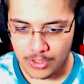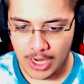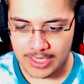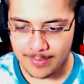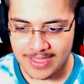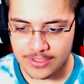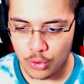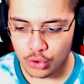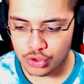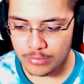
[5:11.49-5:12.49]
Kanka bence
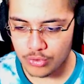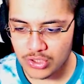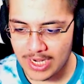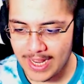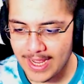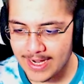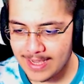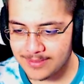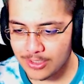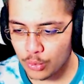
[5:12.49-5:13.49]
kostüm güzel. Eğer
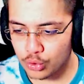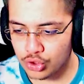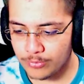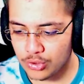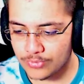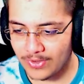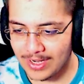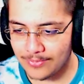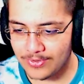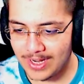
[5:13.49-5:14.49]
enzde kostümünüz
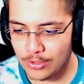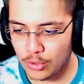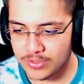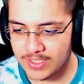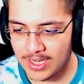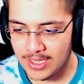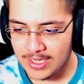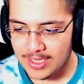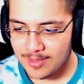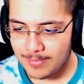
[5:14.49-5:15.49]
falan filan yoksa
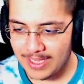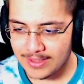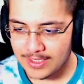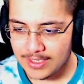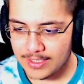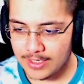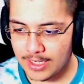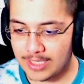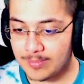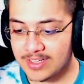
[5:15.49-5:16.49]
ben
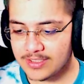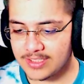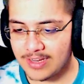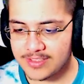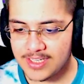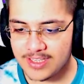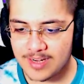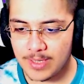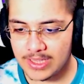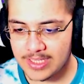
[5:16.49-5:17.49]
Almanızı tavsiye
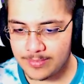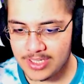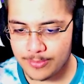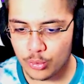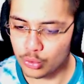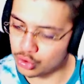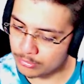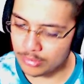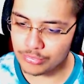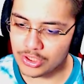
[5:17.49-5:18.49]
ederim. Alınabilir bir kostüm olmuş.